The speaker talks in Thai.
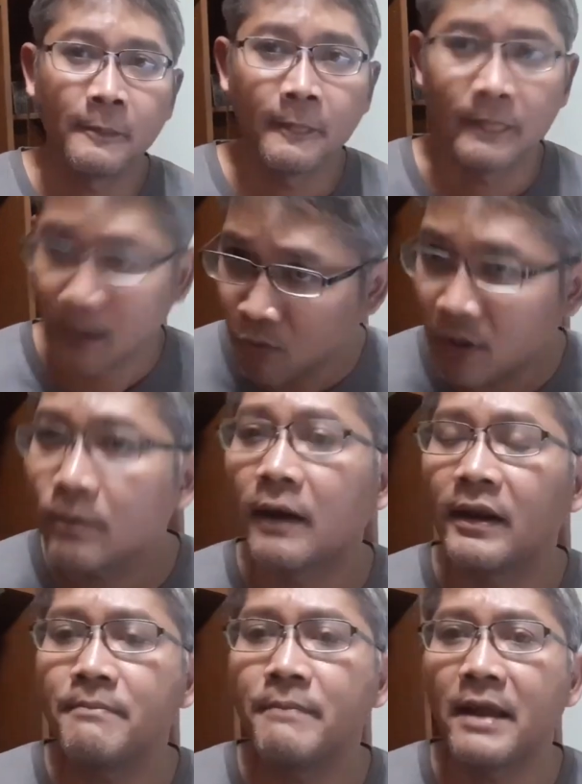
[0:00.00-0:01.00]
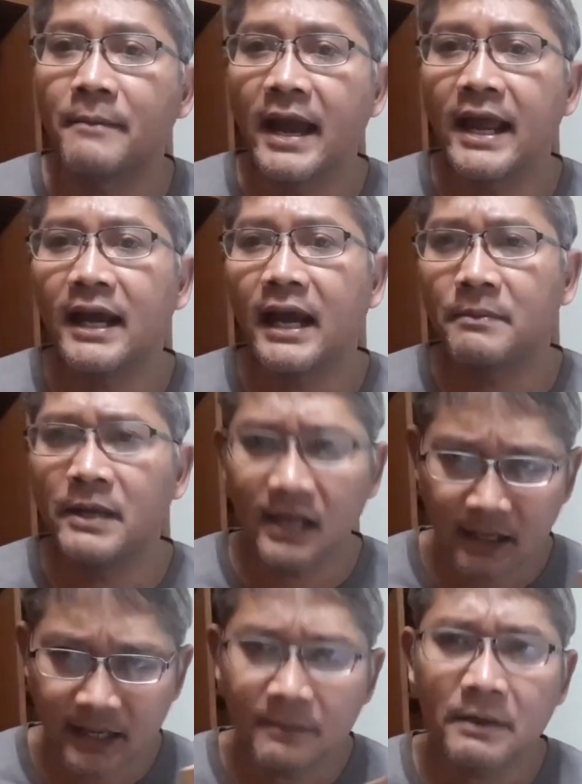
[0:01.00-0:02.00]
เดี๋ยวพรุ่งนี้ผมเอาเล่มใหม่มาให้แล้วกันพี่อัน
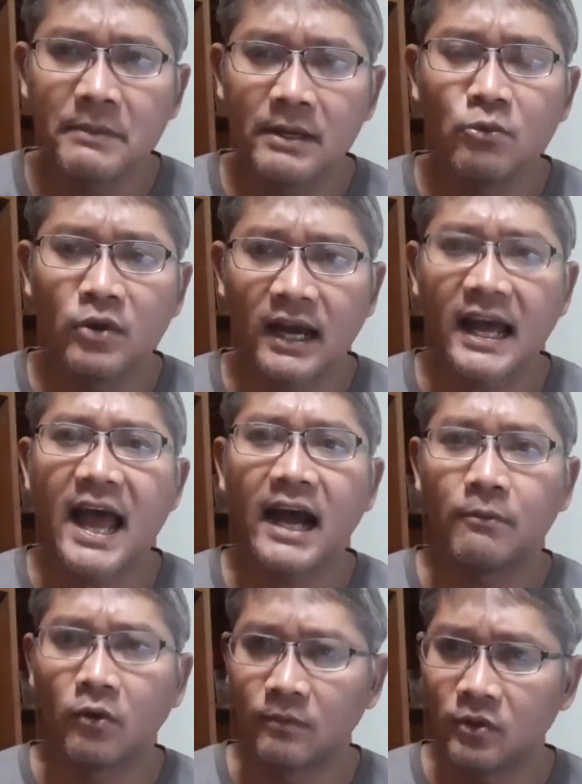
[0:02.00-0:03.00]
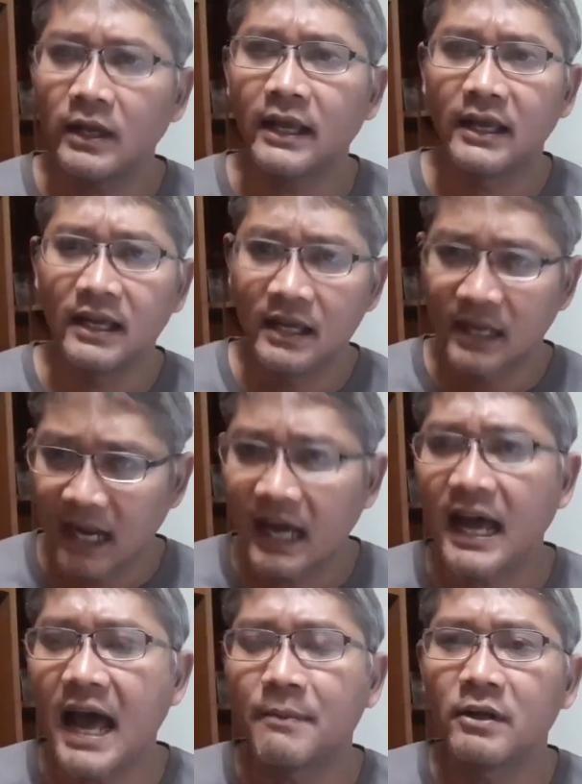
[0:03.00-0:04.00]
นี้มันมีมูลค่ากับผมด้วย รา
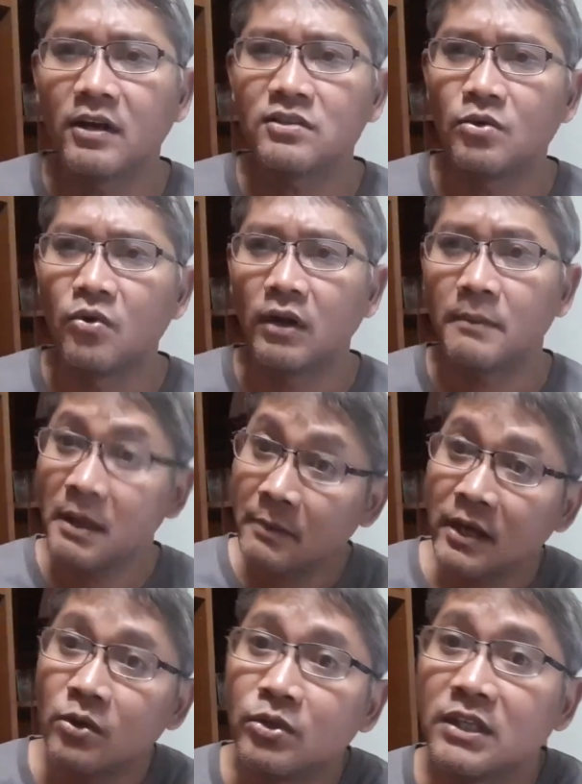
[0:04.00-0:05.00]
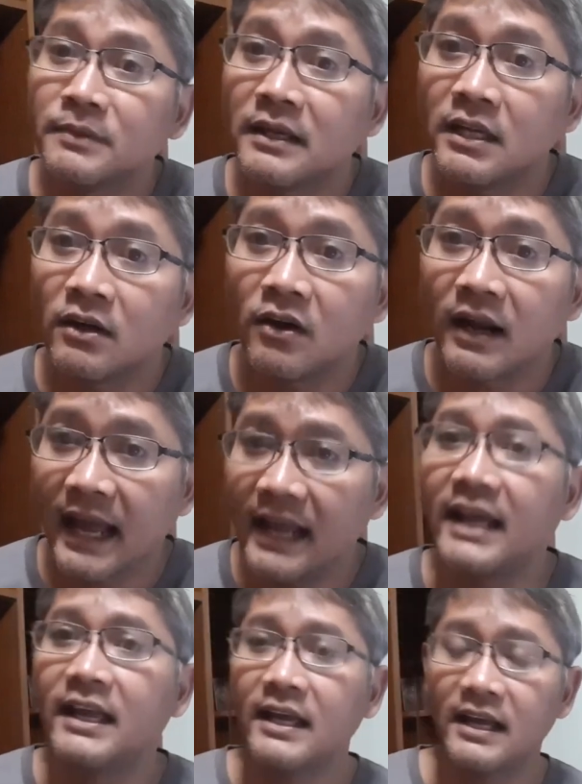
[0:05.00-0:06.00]
คามันก็สูงนะพี่พี่รู้ใช่ไหมยี่ห้ออะไรอะไร
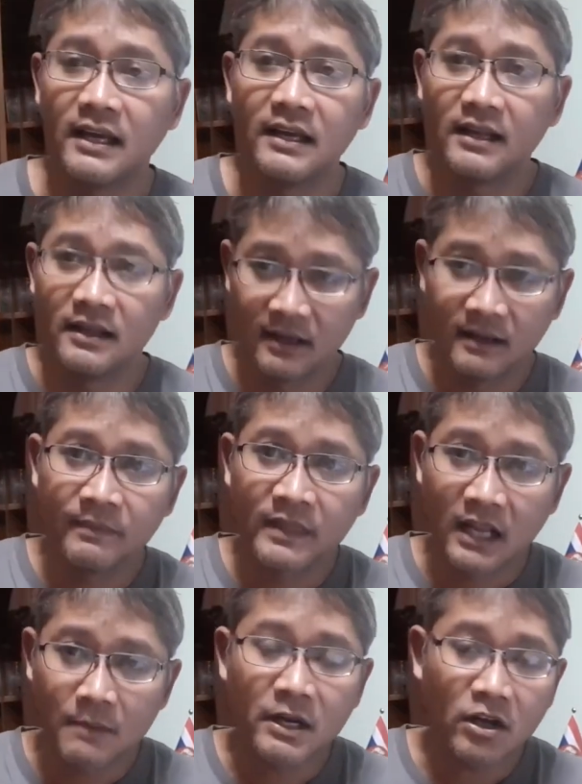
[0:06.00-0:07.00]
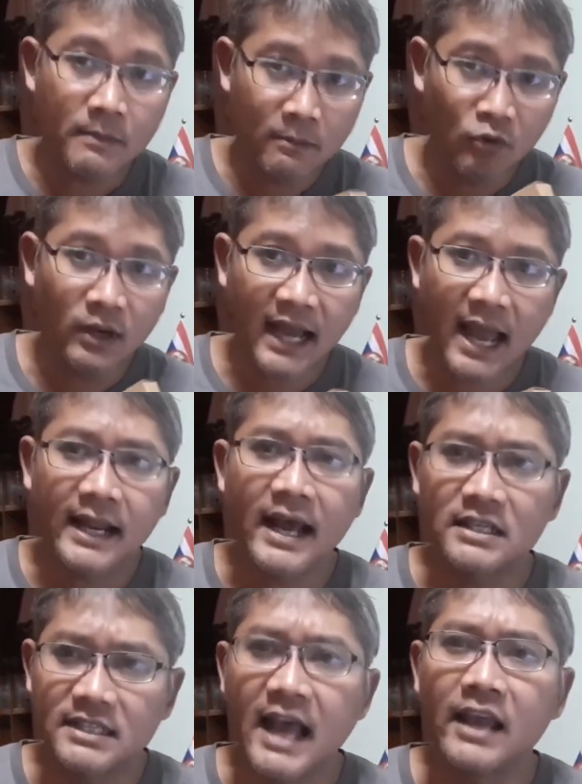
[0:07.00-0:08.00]
เงี้ยแล้วมันก็มีมูลค่าทาง
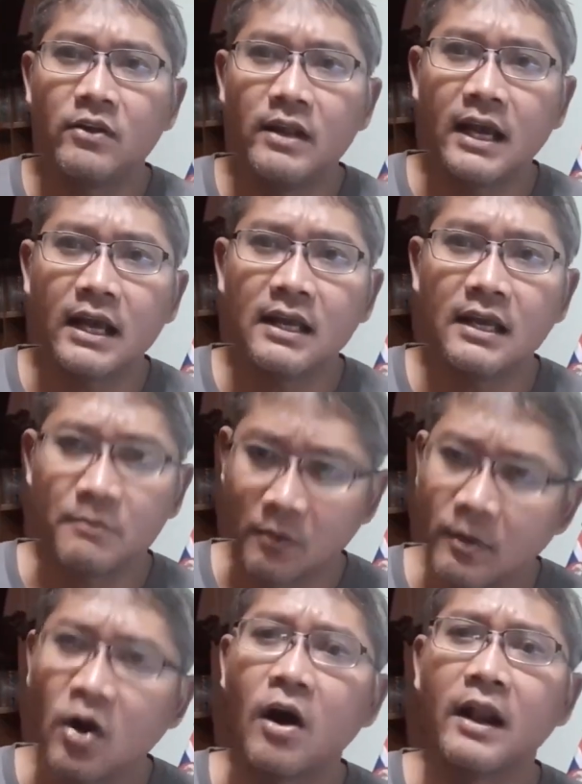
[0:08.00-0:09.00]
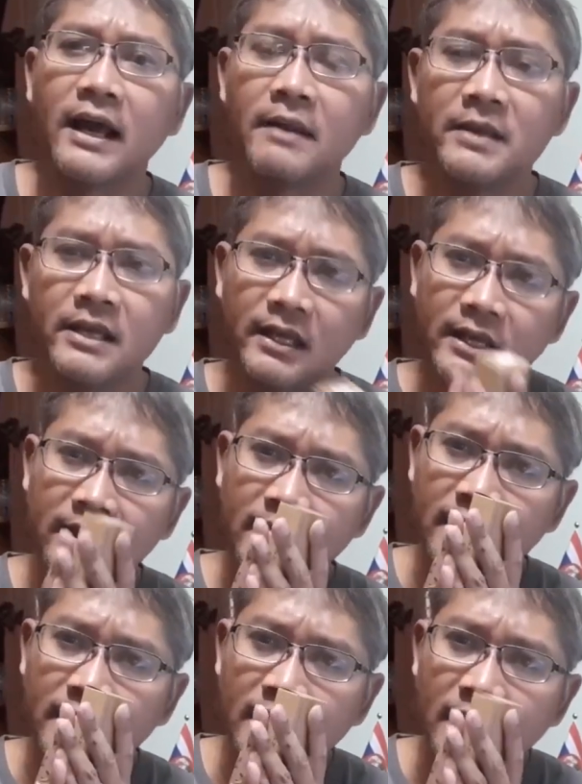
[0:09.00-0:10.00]
ใจด้วยนะผมขอแล้วกันพี่
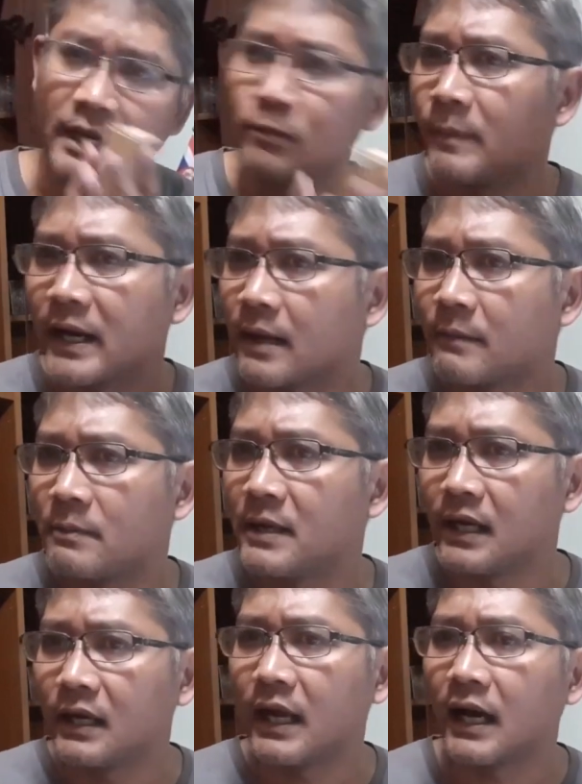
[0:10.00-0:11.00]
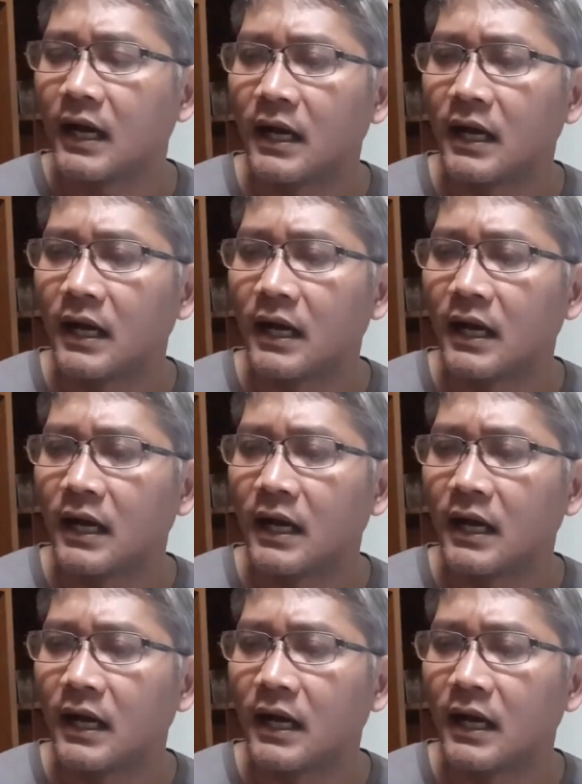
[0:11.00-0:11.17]
แล้วผมไม่ได้ทำอะไรผิดเลยอะ